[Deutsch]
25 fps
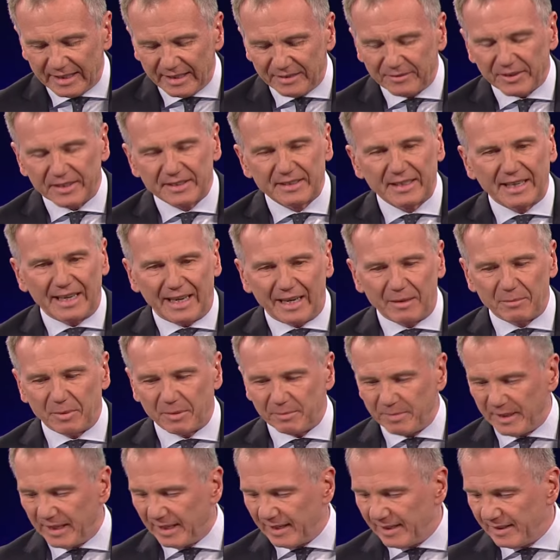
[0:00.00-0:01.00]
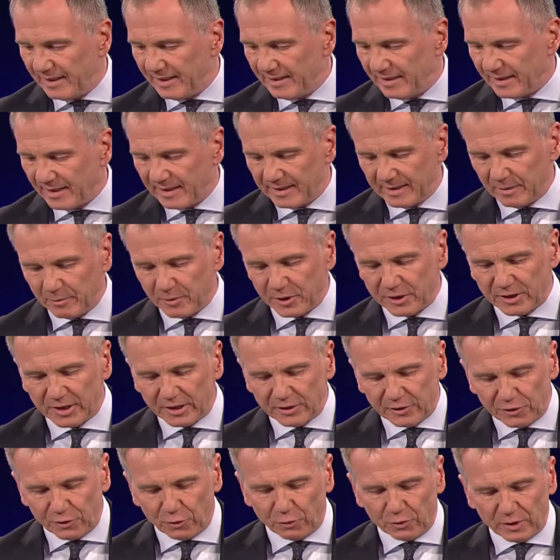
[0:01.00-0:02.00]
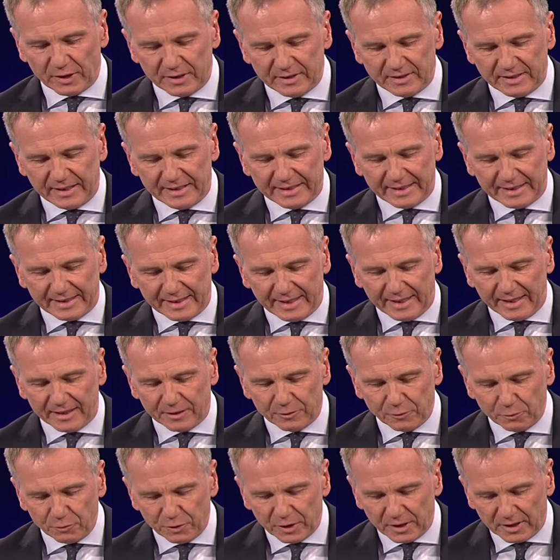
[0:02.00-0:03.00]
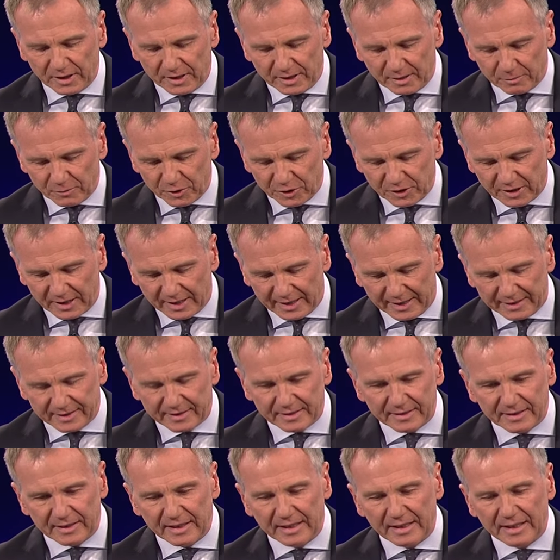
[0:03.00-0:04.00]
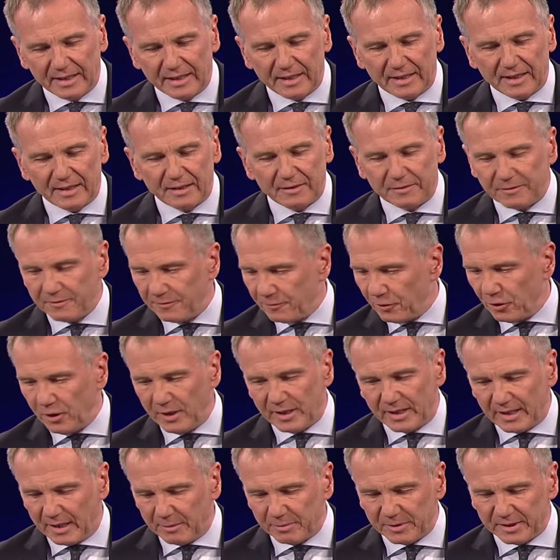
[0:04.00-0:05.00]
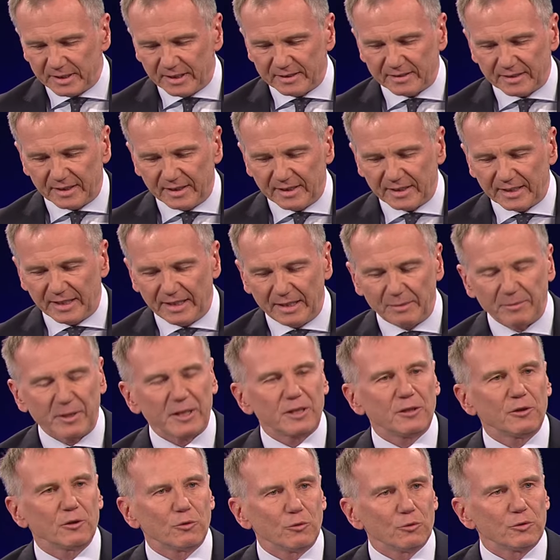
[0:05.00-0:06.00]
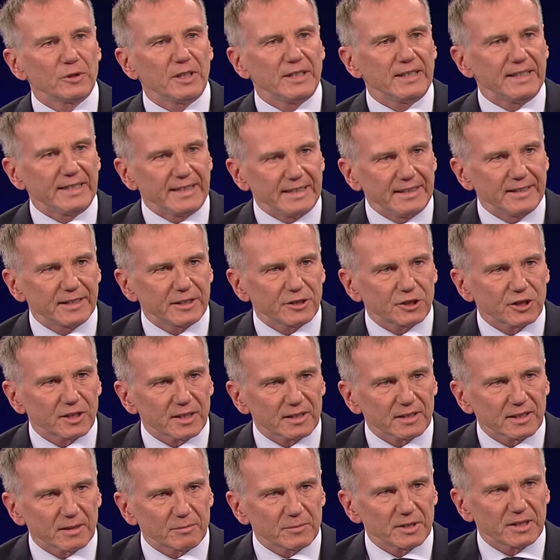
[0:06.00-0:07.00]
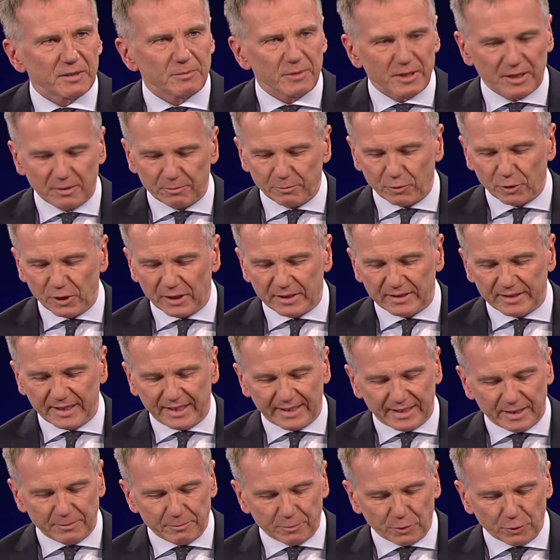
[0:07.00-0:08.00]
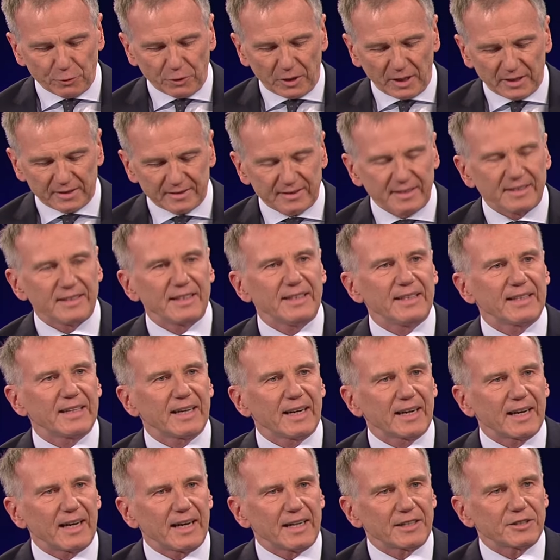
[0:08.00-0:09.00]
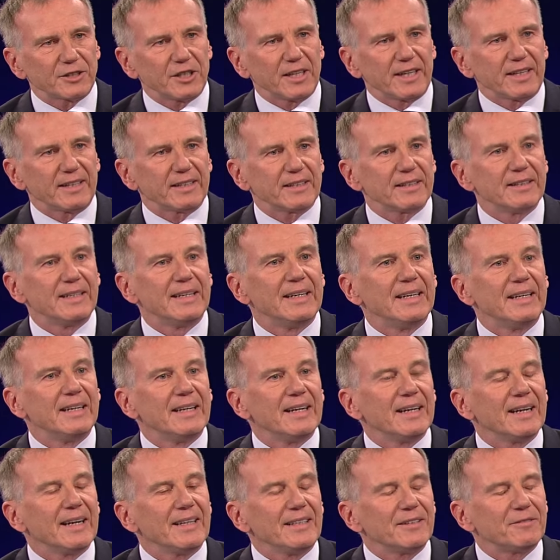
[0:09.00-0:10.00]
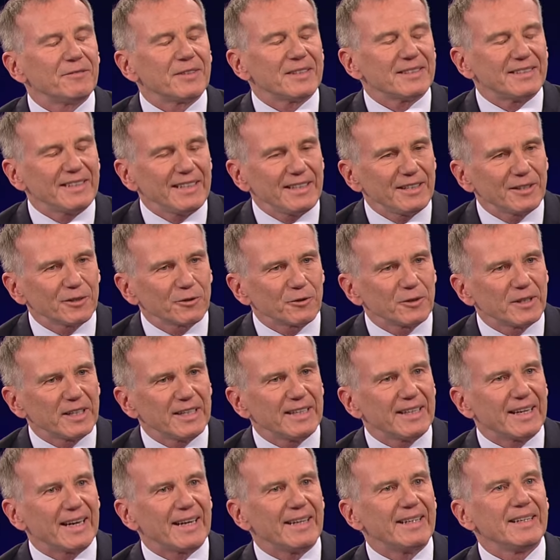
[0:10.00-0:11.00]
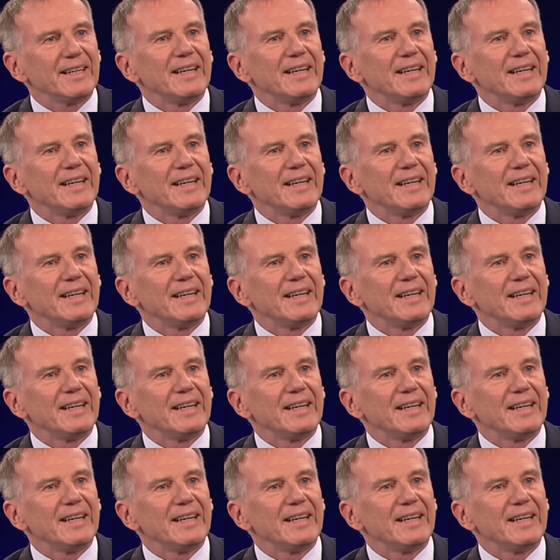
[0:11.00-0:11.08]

ich werde sagen, aber bei einer Ihrer Demonstrationen sind danach hunderte Demonstranten äh, völlig abseits aller genehmigten Routen in die Innenstadt, haben sich mit der Polizei geprügelt, sind in die Garage einer, einer Versicherung Sie hinein.